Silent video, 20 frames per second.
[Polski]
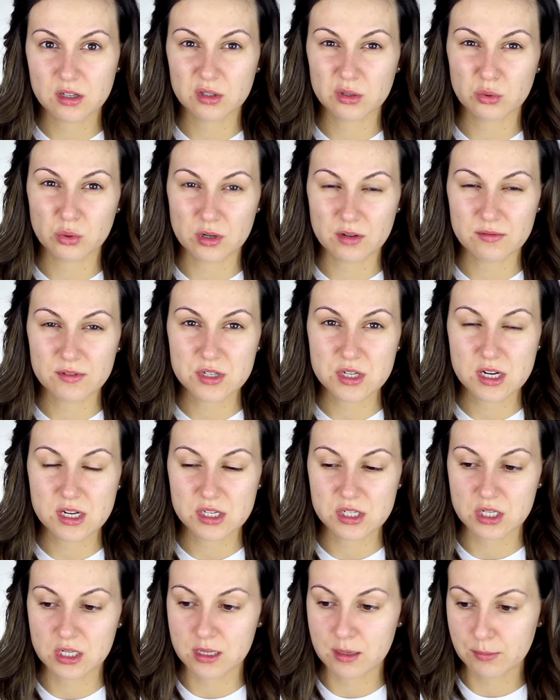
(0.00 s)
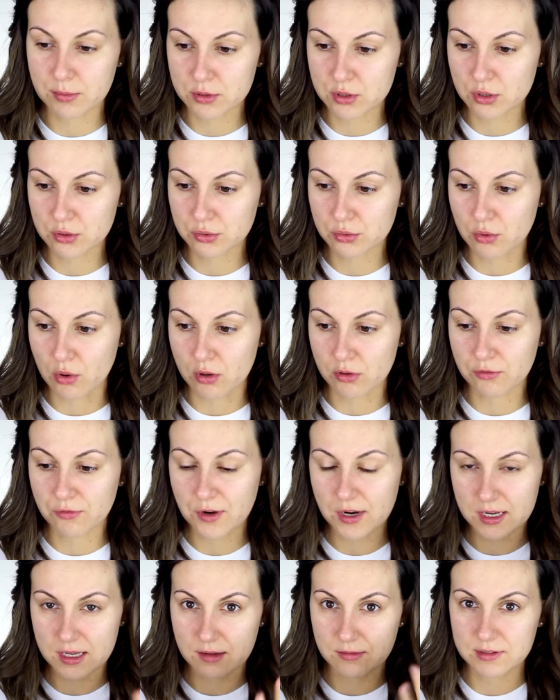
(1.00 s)
który widzieliście na początku, on
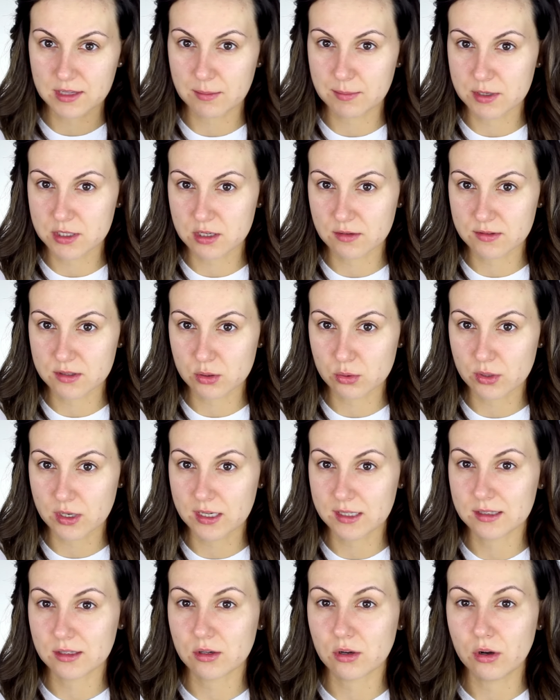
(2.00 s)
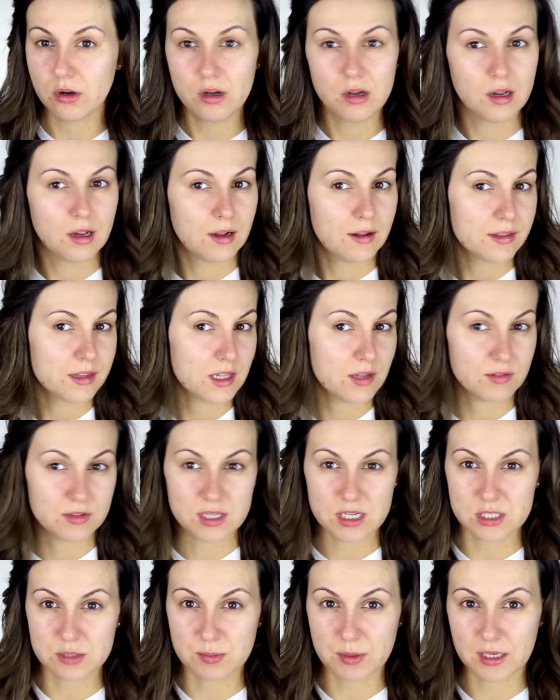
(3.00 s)
fajnie wtapia się w skórę i tego nie widać